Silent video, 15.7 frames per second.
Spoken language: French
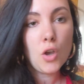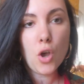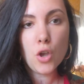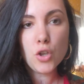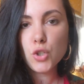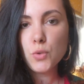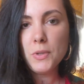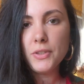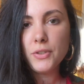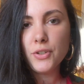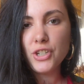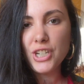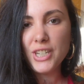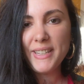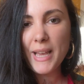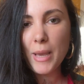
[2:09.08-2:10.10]
Ensuite,
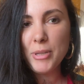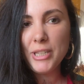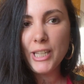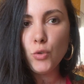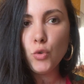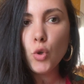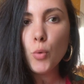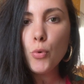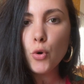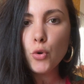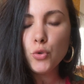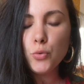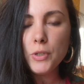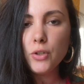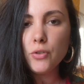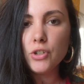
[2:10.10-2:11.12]
j'ai terminé deux
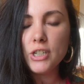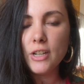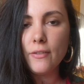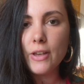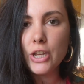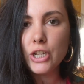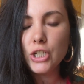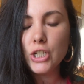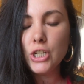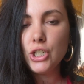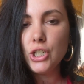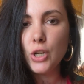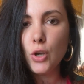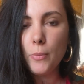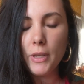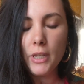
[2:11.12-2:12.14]
produits que j'avais achetés
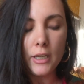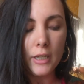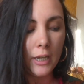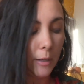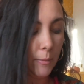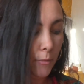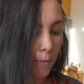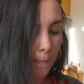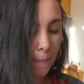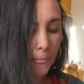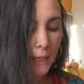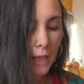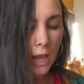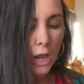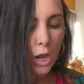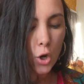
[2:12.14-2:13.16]
chez Oh My Cream.
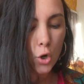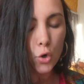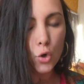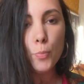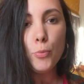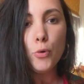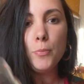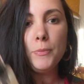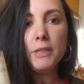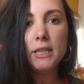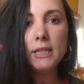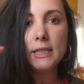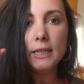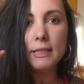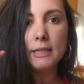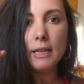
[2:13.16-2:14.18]
Le premier,
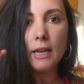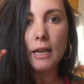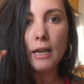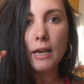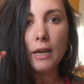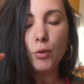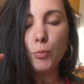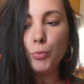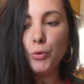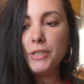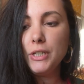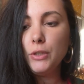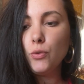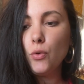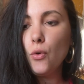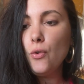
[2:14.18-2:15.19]
c'est une
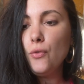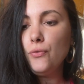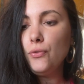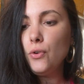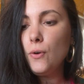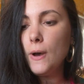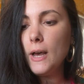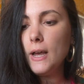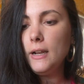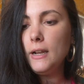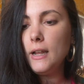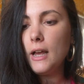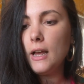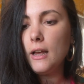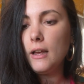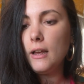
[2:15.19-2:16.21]
petite eau florale
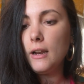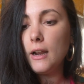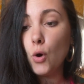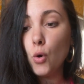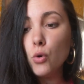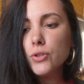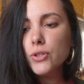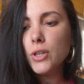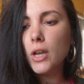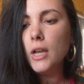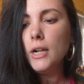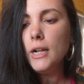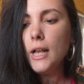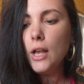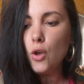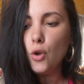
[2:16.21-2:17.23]
à la rose,
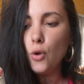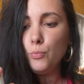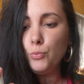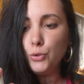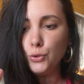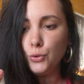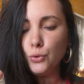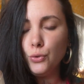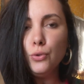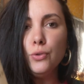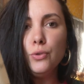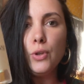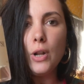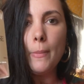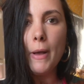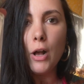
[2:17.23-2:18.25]
euh, bio,
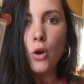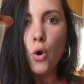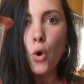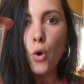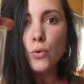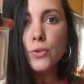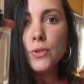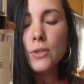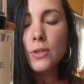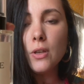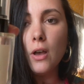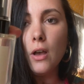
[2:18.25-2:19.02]
de la marque Rose.